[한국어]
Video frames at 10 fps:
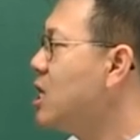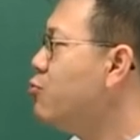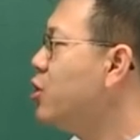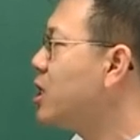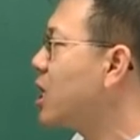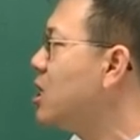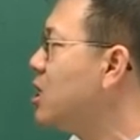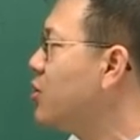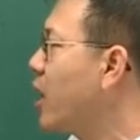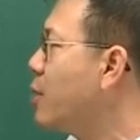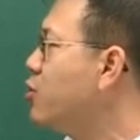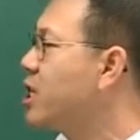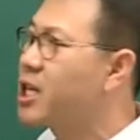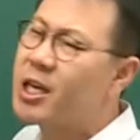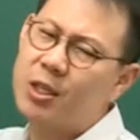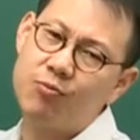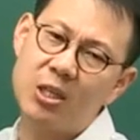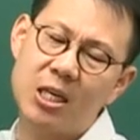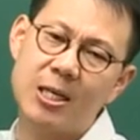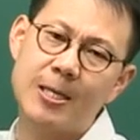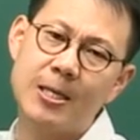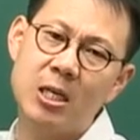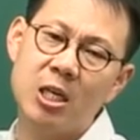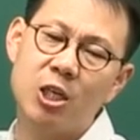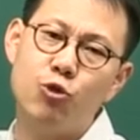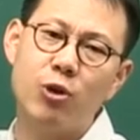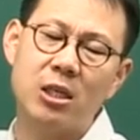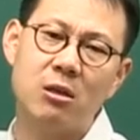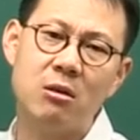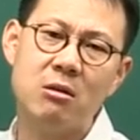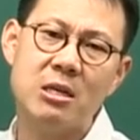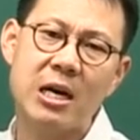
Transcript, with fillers: 이 문제를 네 문제나 냈습니다. 그 중에서